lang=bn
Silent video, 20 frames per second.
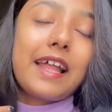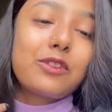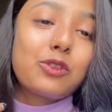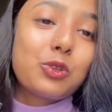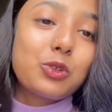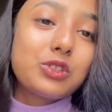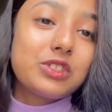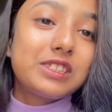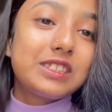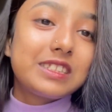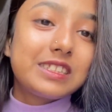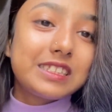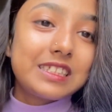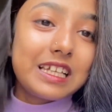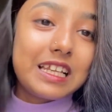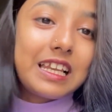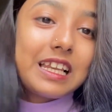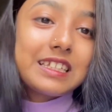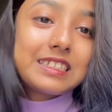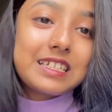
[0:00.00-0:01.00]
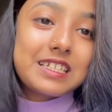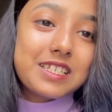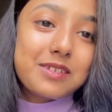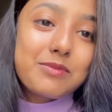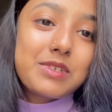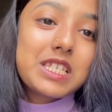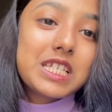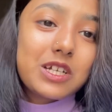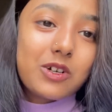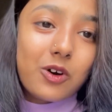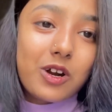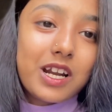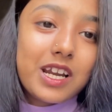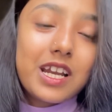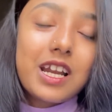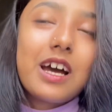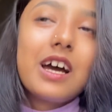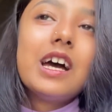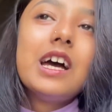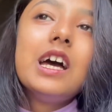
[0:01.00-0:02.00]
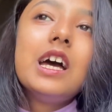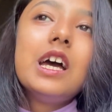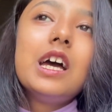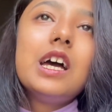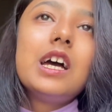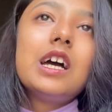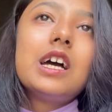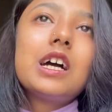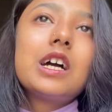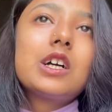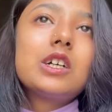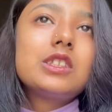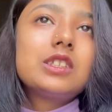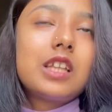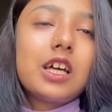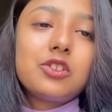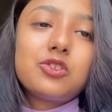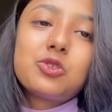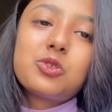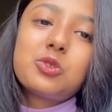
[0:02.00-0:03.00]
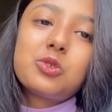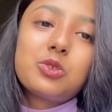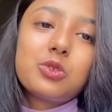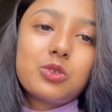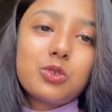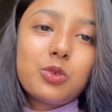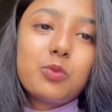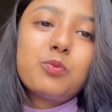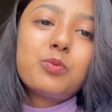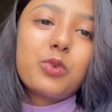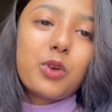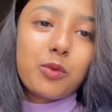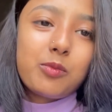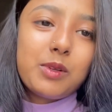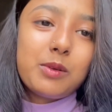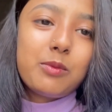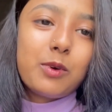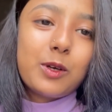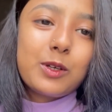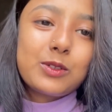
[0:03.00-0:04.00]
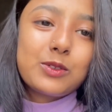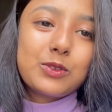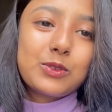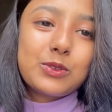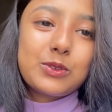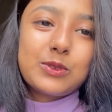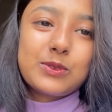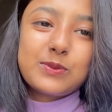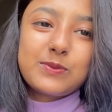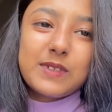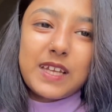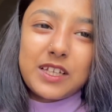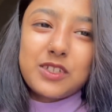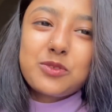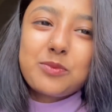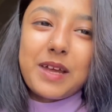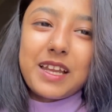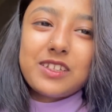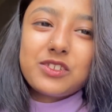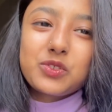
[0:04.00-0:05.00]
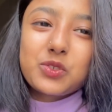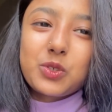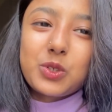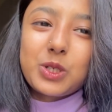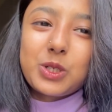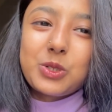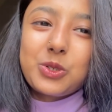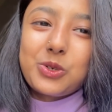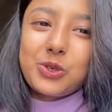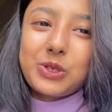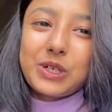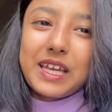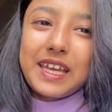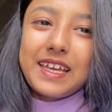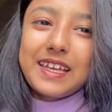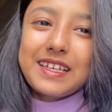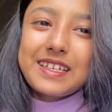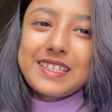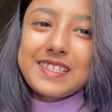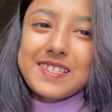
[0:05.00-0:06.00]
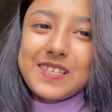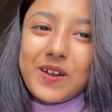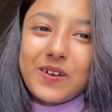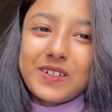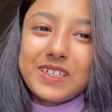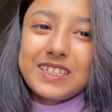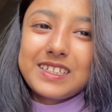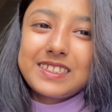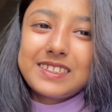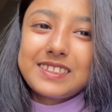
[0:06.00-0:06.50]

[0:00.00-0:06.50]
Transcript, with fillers: এত চিল্লা চেঁচামেচি করে না তার জন্য খুব প্রবলেম হয় তো একটু ম্যানেজ করে নিও ওকে সরি